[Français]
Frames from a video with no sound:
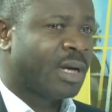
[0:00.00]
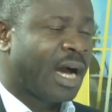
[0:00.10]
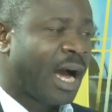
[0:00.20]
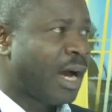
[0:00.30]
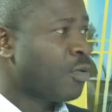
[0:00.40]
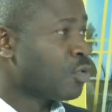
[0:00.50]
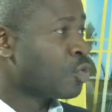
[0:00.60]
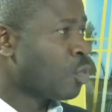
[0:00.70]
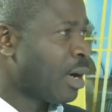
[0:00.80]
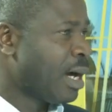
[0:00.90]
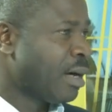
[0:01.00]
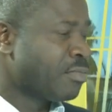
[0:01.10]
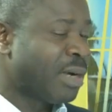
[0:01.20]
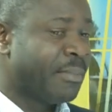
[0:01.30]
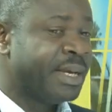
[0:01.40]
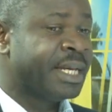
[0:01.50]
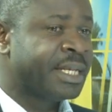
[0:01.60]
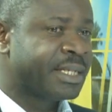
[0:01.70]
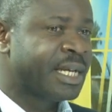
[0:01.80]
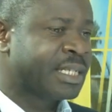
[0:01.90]
a le droit,
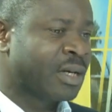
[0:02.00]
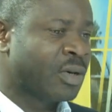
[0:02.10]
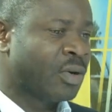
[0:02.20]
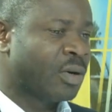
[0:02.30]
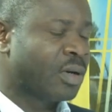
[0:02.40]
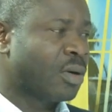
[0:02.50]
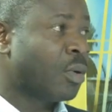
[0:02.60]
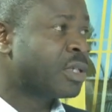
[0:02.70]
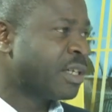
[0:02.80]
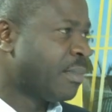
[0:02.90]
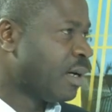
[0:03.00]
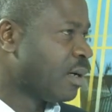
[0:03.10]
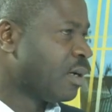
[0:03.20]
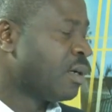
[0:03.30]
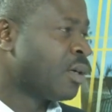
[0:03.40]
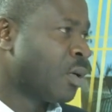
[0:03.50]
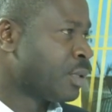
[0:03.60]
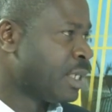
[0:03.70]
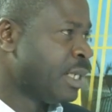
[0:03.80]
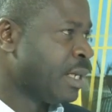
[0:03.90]
mérite d'être encore hautement
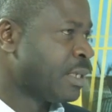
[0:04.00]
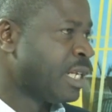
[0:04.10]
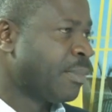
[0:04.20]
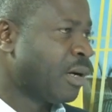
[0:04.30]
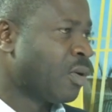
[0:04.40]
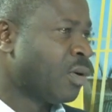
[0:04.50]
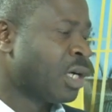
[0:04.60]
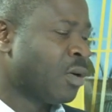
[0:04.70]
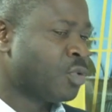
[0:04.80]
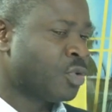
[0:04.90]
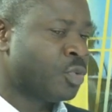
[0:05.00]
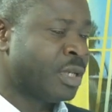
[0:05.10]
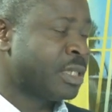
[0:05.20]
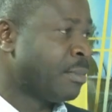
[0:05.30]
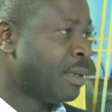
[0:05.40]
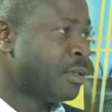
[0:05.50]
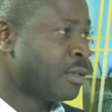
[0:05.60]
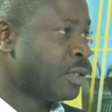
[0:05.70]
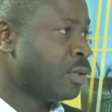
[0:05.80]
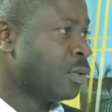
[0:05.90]
reconsidéré. Ce n'est pas encore le cas aujourd'hui et c'est
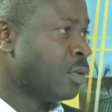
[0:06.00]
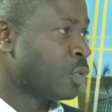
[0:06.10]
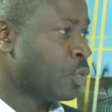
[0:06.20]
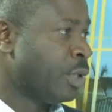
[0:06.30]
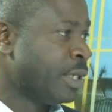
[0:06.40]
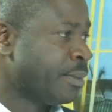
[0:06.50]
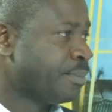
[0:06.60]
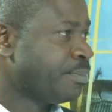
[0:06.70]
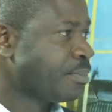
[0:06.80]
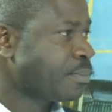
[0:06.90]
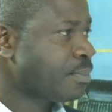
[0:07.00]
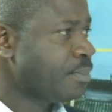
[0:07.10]
malheureux de le souligner. Justement,